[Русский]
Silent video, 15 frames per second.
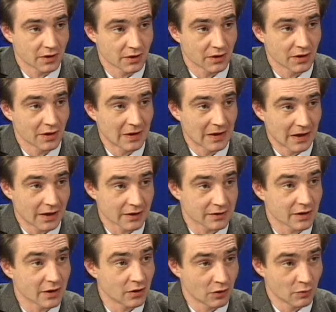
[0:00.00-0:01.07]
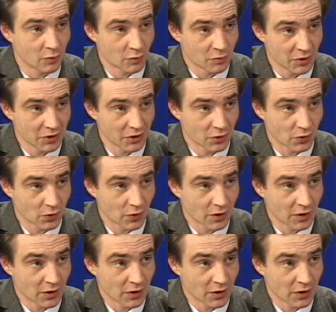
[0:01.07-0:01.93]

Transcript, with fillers: к остальному миру,